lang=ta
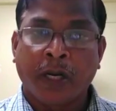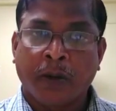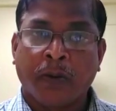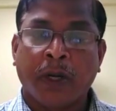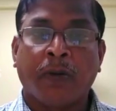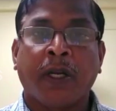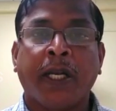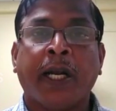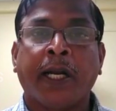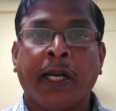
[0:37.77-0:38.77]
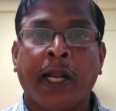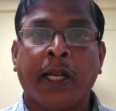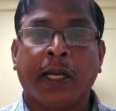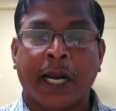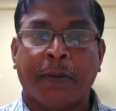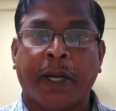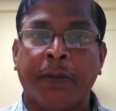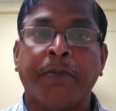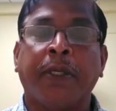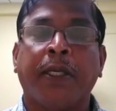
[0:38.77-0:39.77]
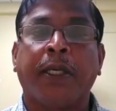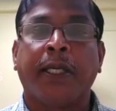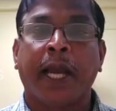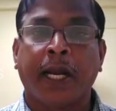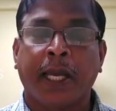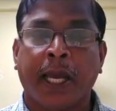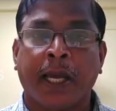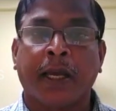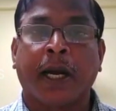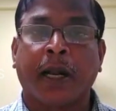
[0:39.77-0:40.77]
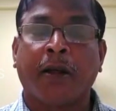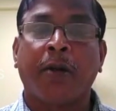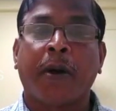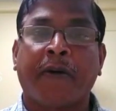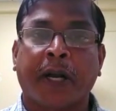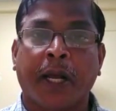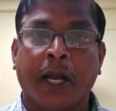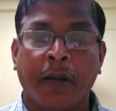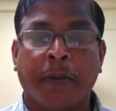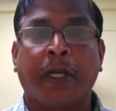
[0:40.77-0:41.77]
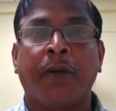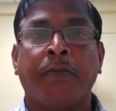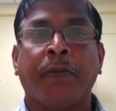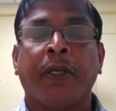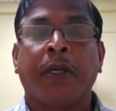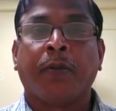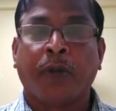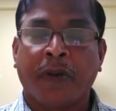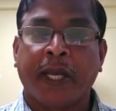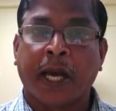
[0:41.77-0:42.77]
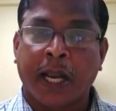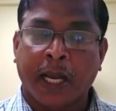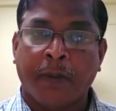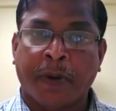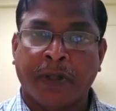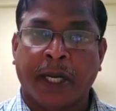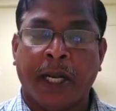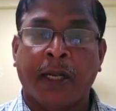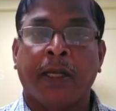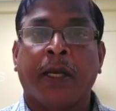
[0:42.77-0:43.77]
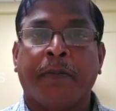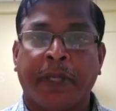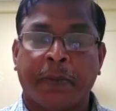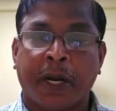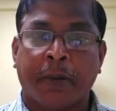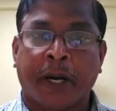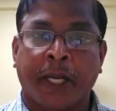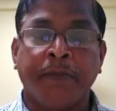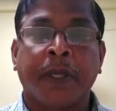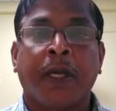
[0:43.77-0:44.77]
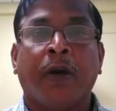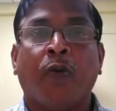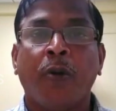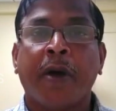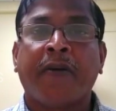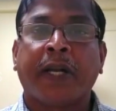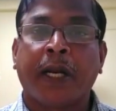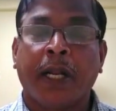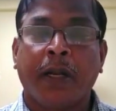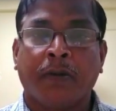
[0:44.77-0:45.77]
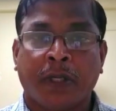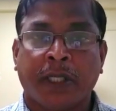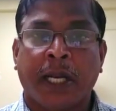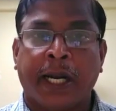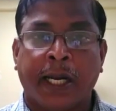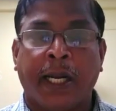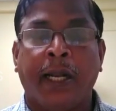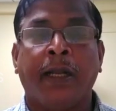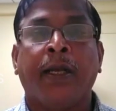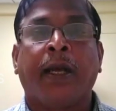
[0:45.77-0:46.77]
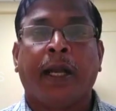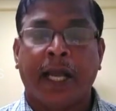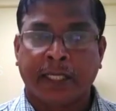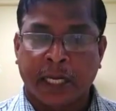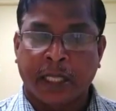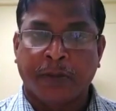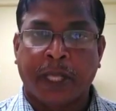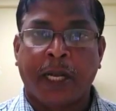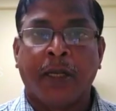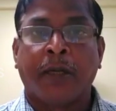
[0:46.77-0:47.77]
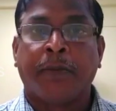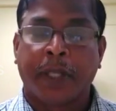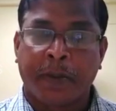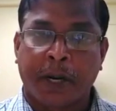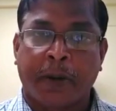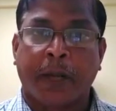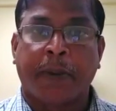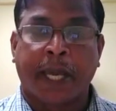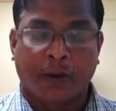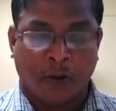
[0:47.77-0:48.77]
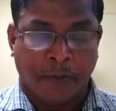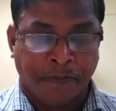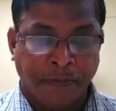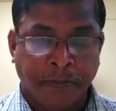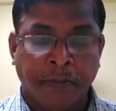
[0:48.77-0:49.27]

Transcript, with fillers: ஒரு ஒரு ஓரிரு இடங்களில் கனமழையும் ஏனைய கடலோர மாவட்டங்கள் மற்றும் புதுவை காரைக்கால் பகுதிகளில் மிதமான மழையும் உள் மாவட்டங்களில் ஒரு சில இடங்களில் லேசானது முதல் மிதமான மழை பெய்யக்கூடும்